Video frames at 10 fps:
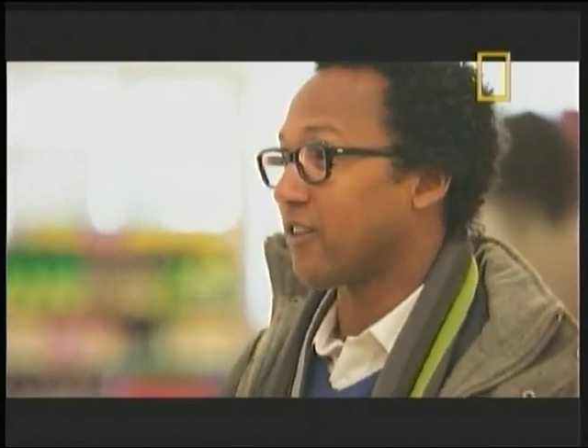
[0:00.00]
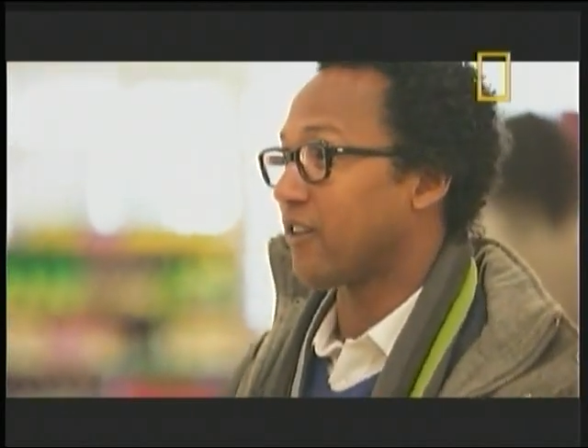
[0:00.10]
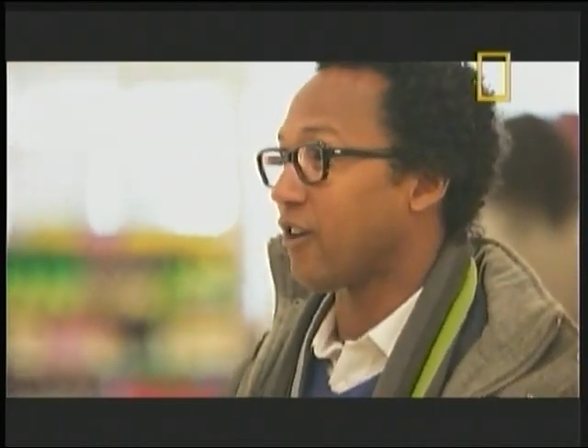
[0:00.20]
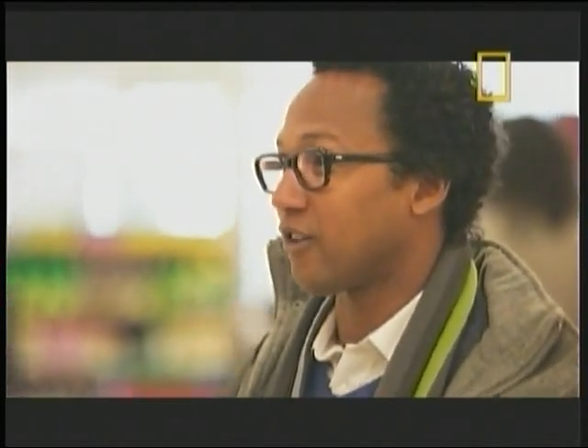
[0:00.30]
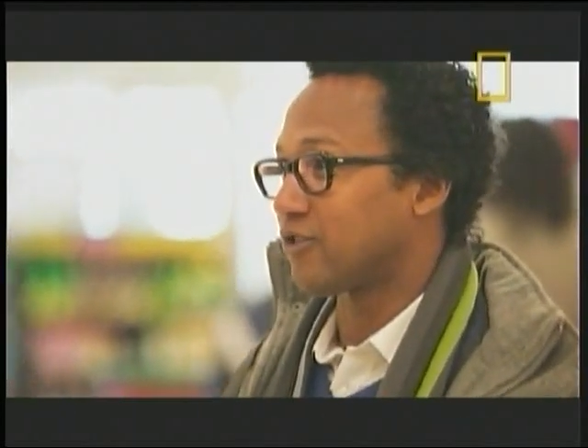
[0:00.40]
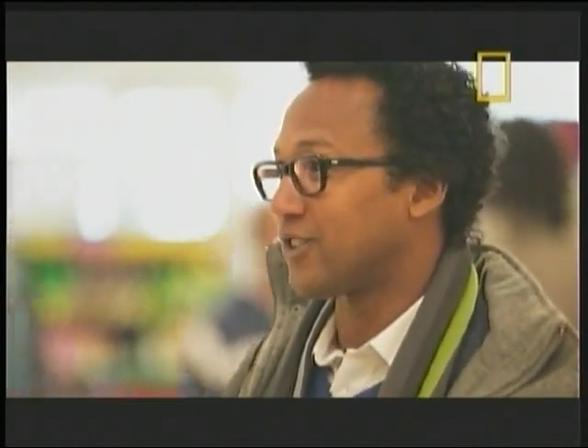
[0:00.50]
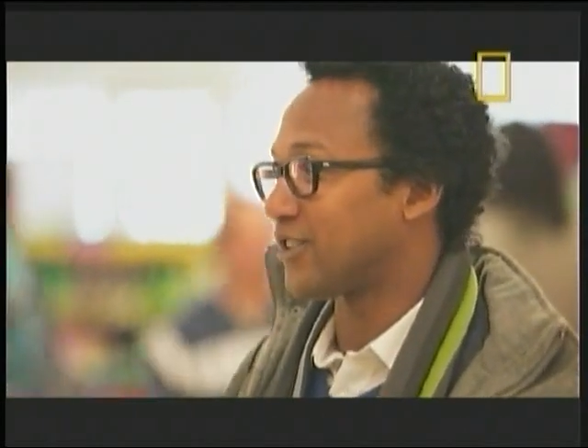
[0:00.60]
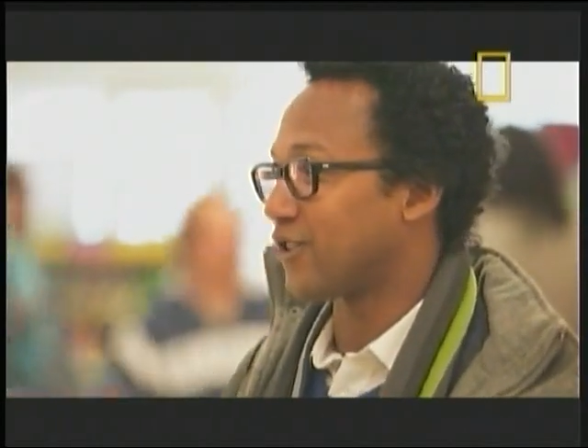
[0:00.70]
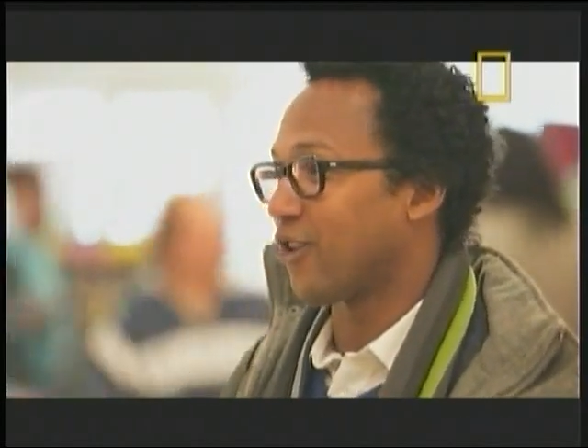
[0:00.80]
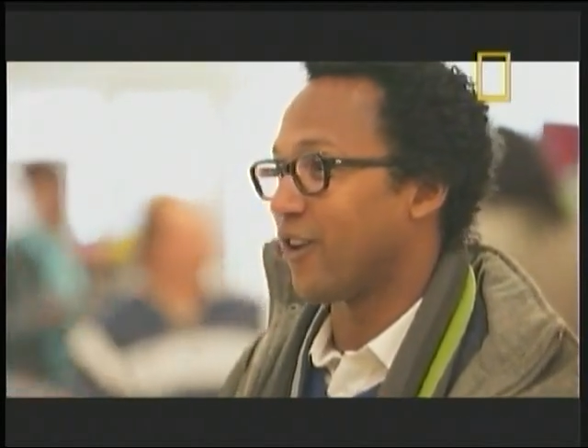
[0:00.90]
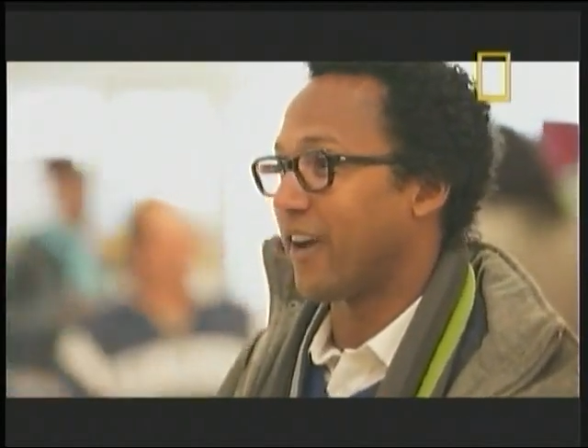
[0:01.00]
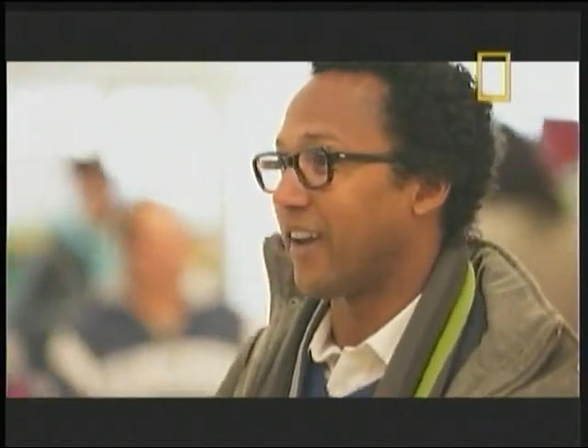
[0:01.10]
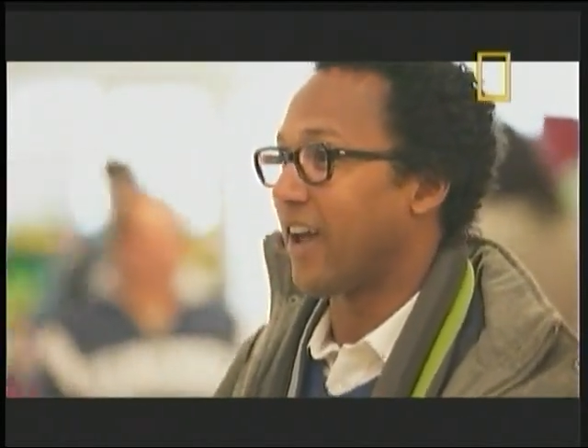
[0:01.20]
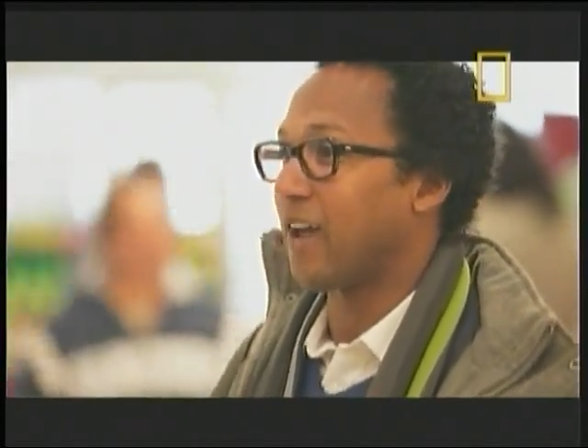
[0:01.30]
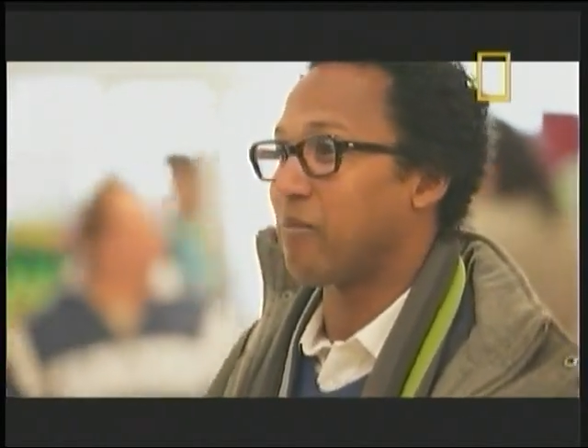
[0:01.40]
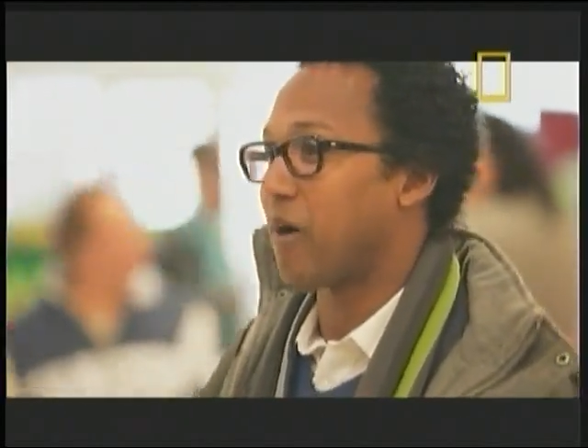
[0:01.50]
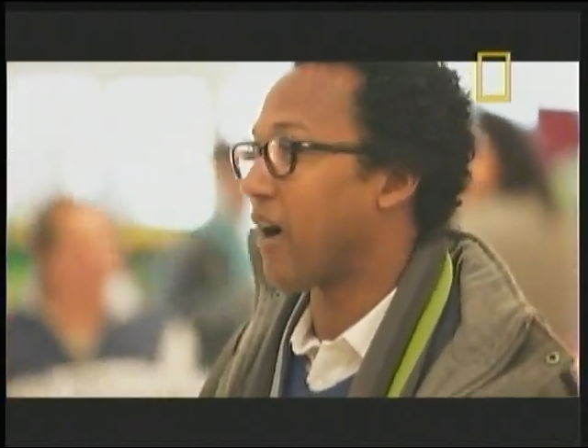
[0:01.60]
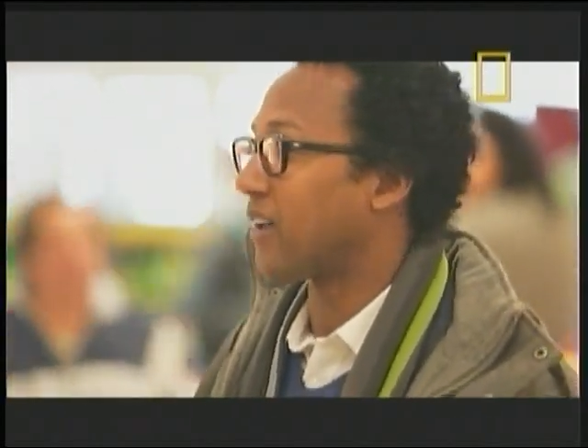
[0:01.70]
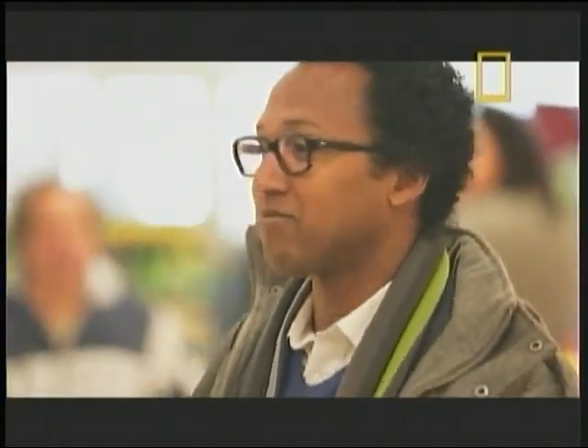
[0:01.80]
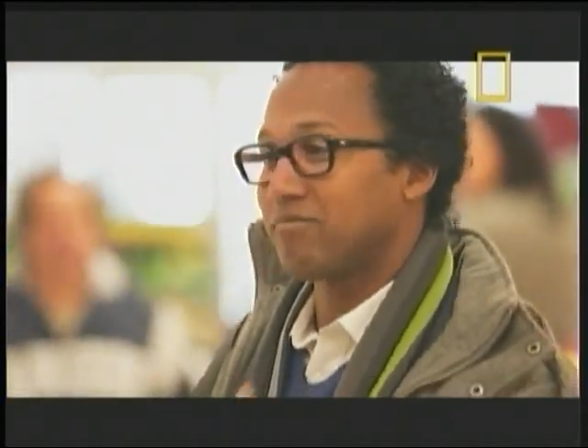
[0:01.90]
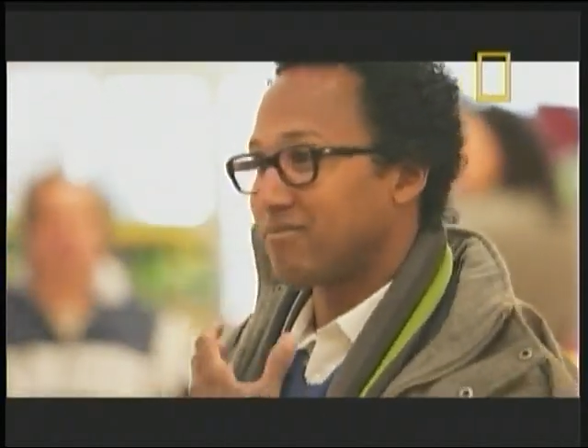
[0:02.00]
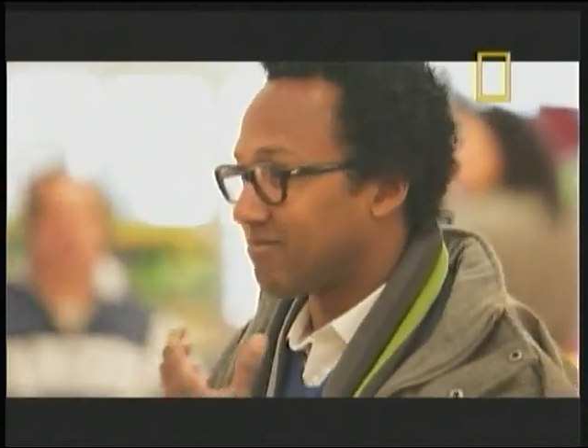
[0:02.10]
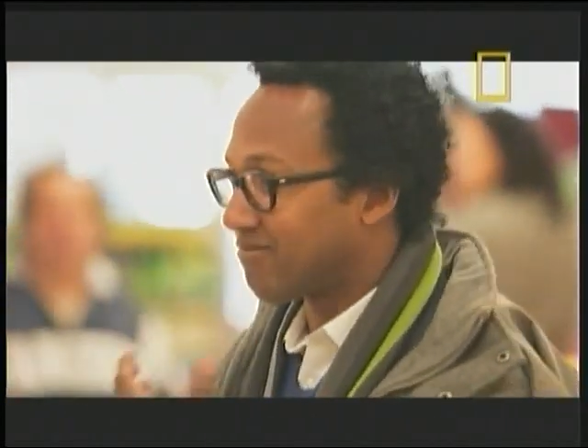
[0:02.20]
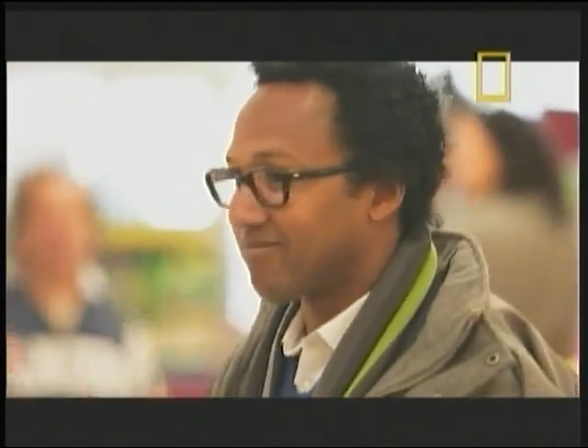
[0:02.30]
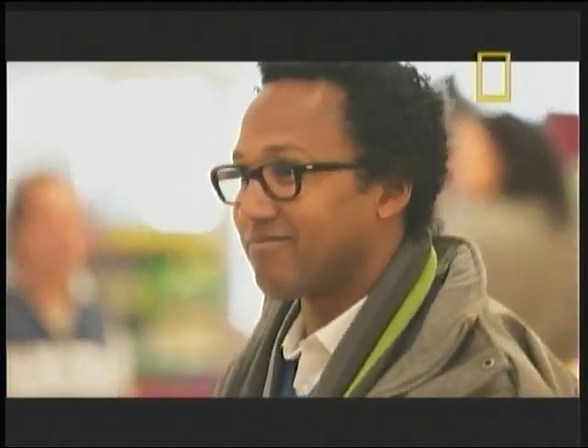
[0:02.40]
tienda y compré